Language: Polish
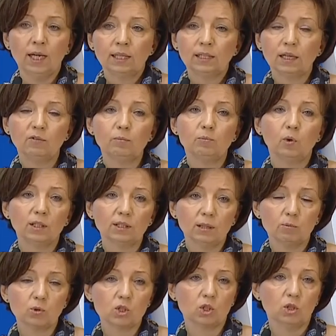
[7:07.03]
Ta wypłata
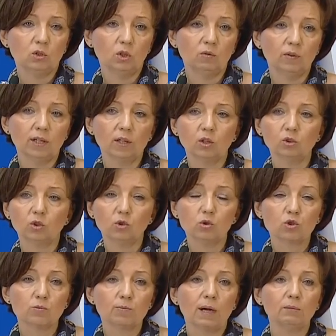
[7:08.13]
postojowego to
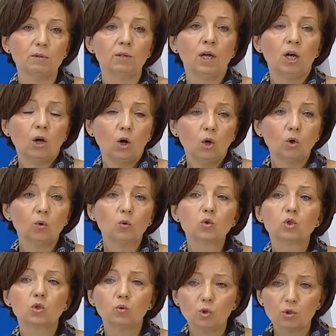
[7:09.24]
już mamy około
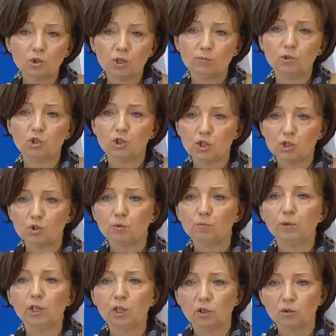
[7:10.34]
180
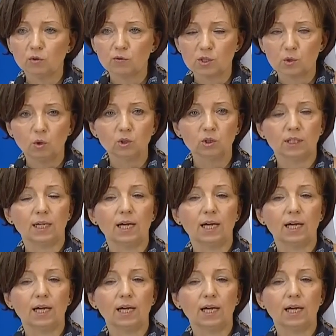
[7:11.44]
milionów złotych,